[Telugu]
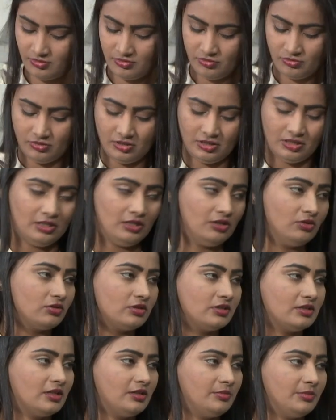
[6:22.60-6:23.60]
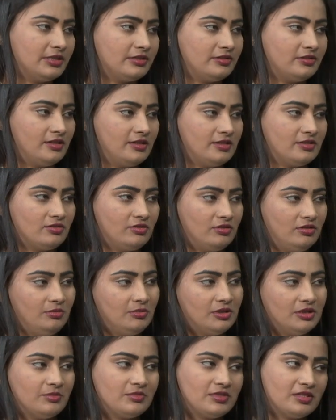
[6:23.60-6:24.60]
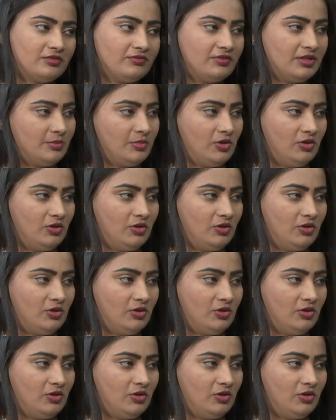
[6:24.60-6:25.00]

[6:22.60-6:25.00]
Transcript: సో దీన్ని ఒకసారి మిక్స్ చేసుకొని మనం సర్వింగ్